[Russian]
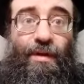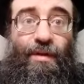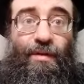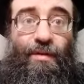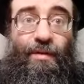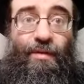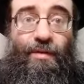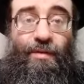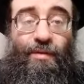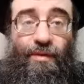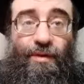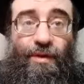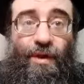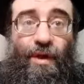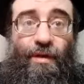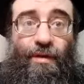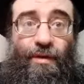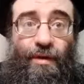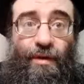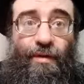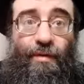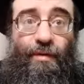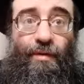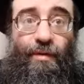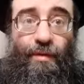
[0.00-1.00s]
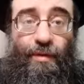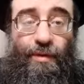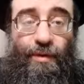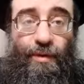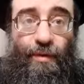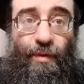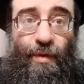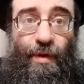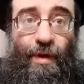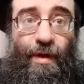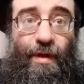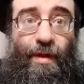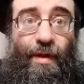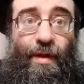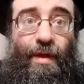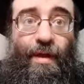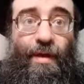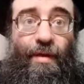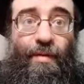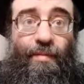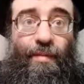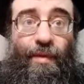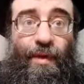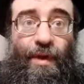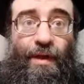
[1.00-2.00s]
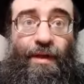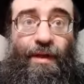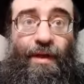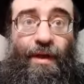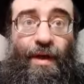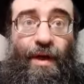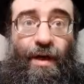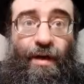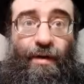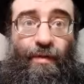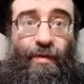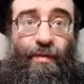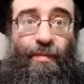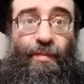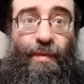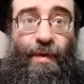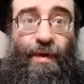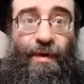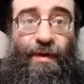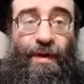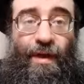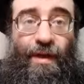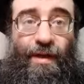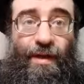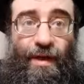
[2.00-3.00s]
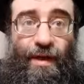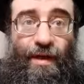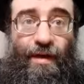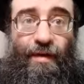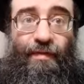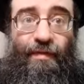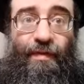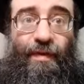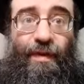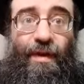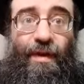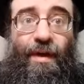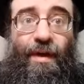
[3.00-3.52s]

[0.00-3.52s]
кто изучал книгу Иошуа, была такая группа кнанеев,